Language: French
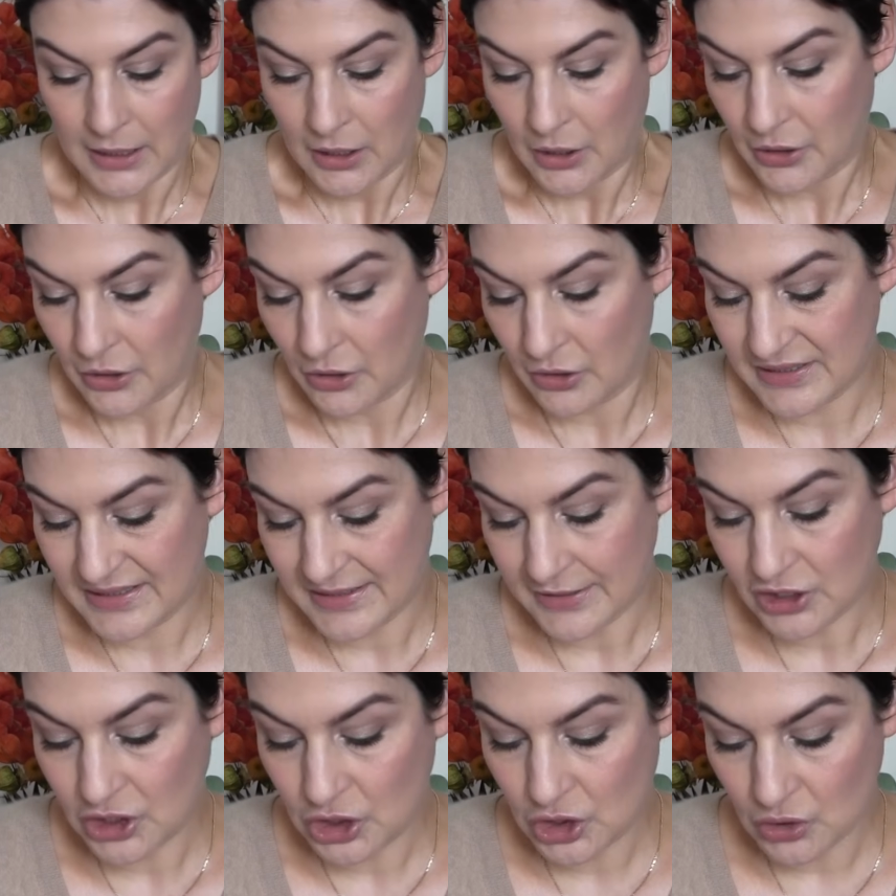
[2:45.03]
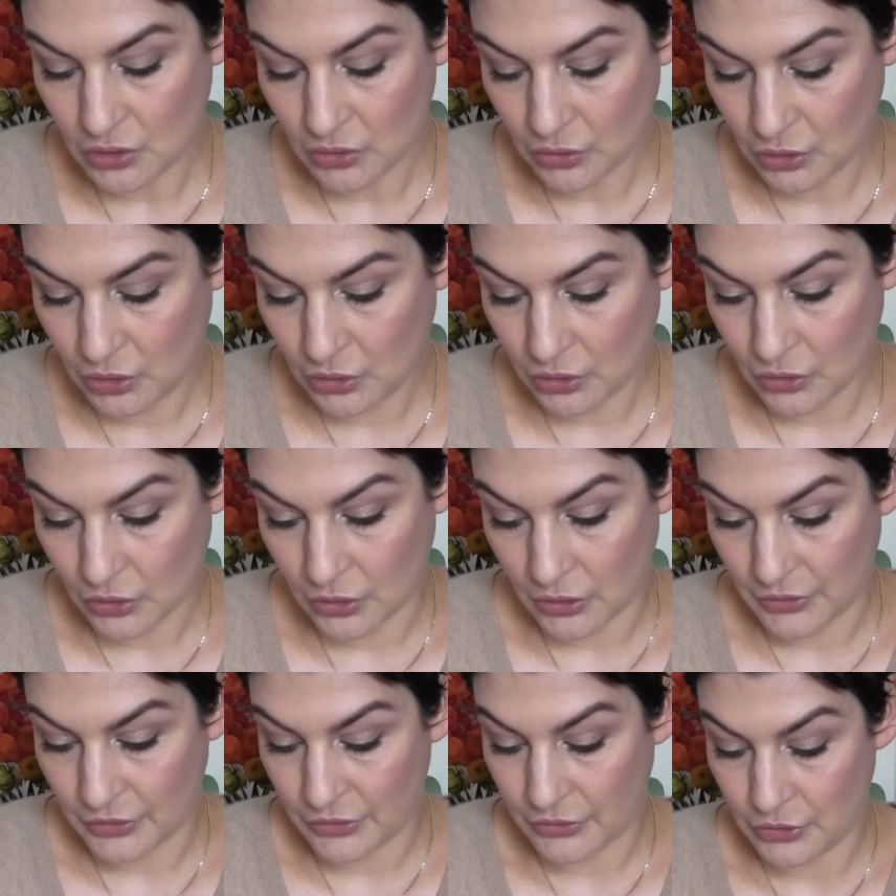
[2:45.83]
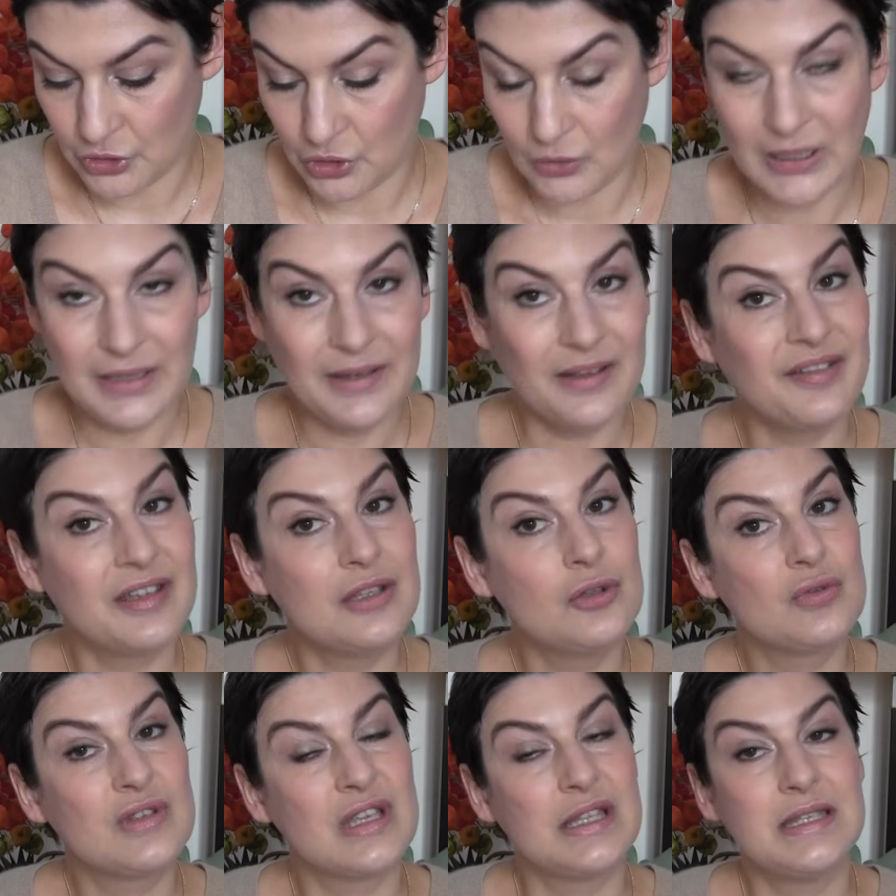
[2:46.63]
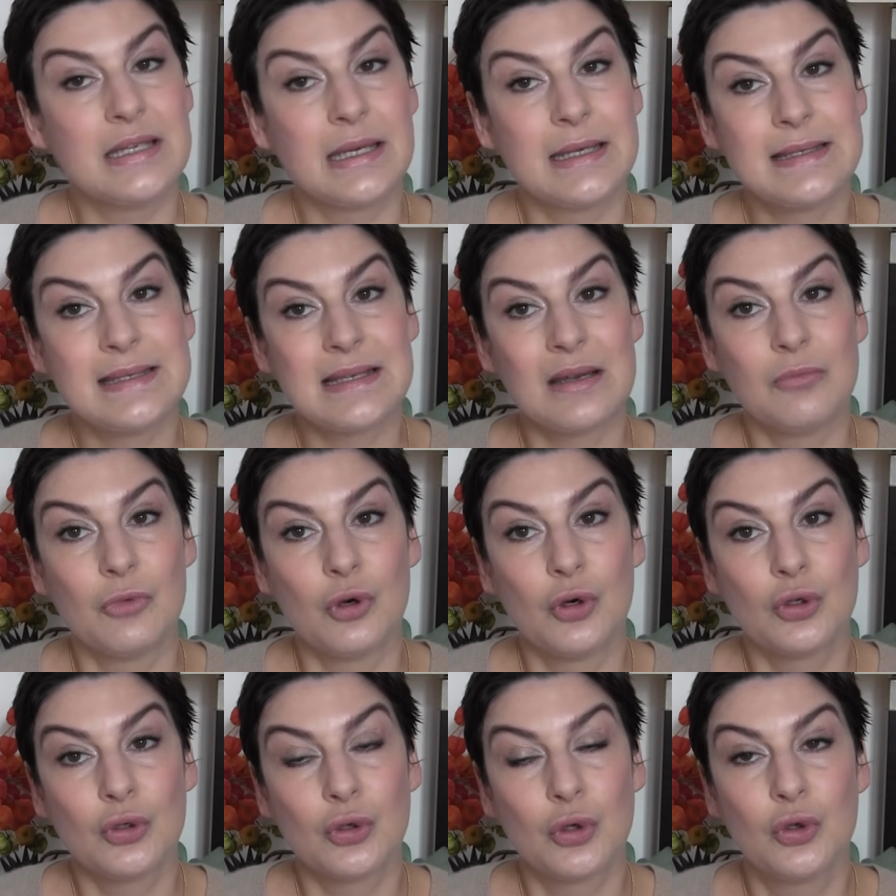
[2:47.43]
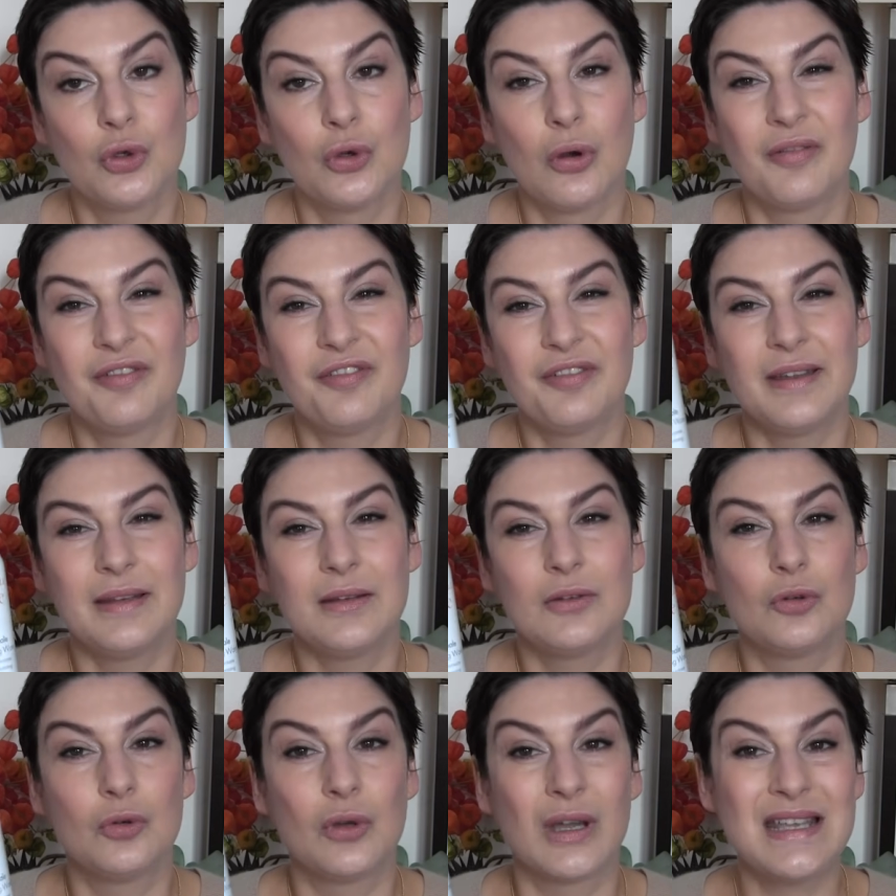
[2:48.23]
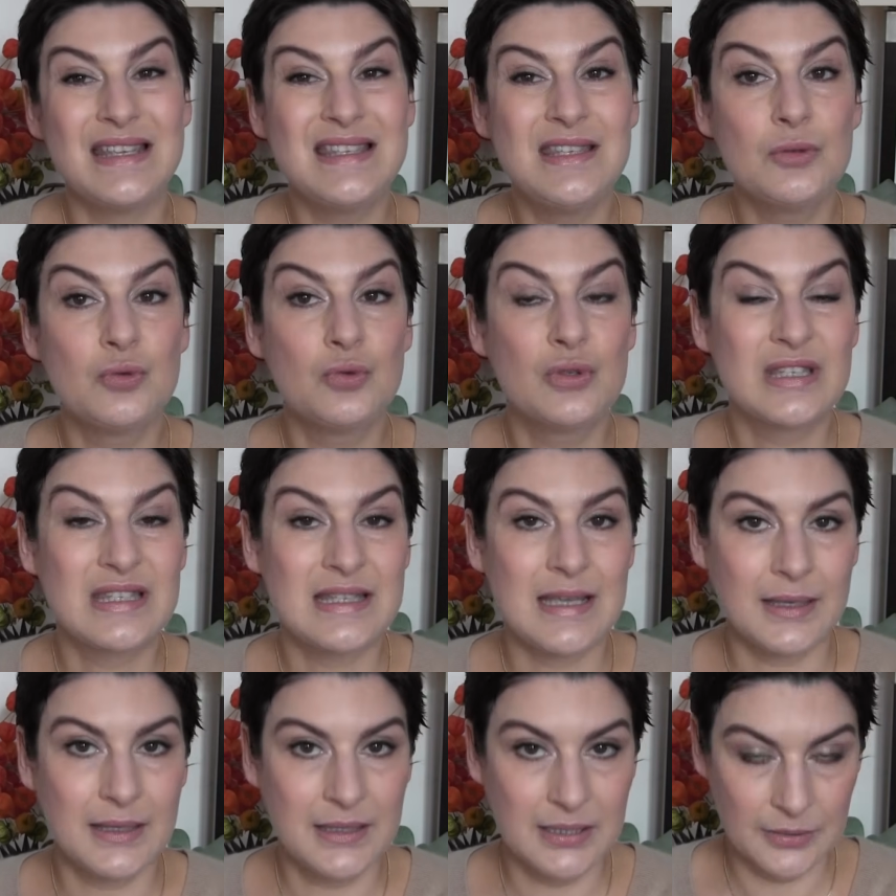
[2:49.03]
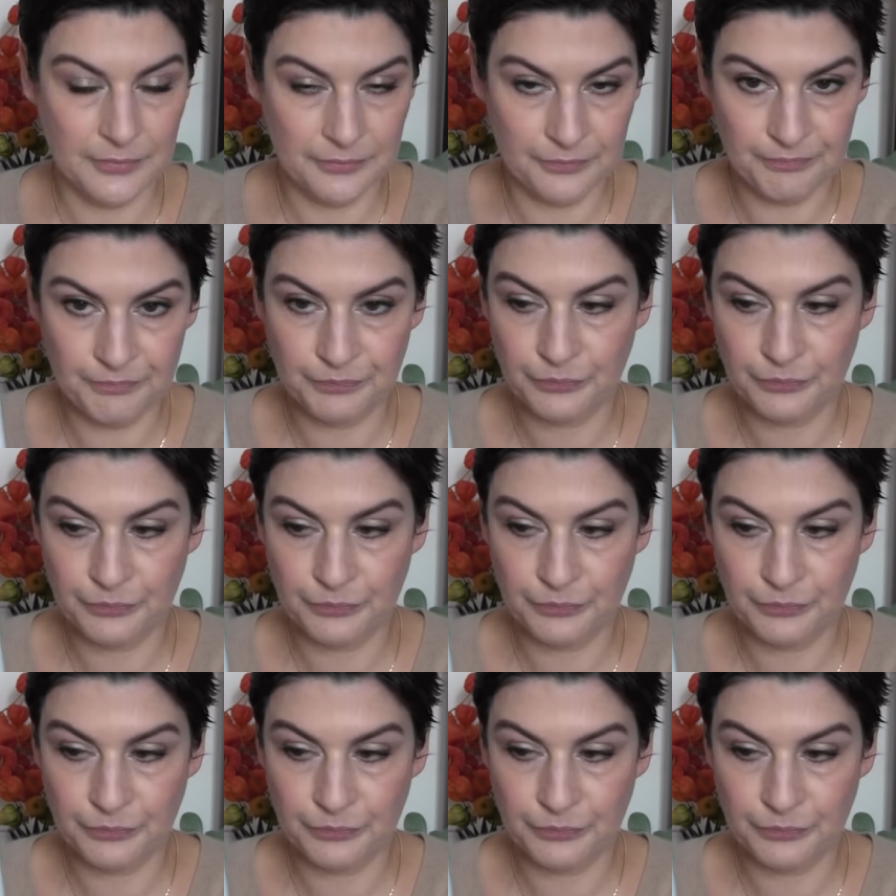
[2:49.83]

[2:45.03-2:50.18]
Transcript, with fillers: Euh, sachant que euh, Joël Daven nous a dit récemment que en fait le résidu sec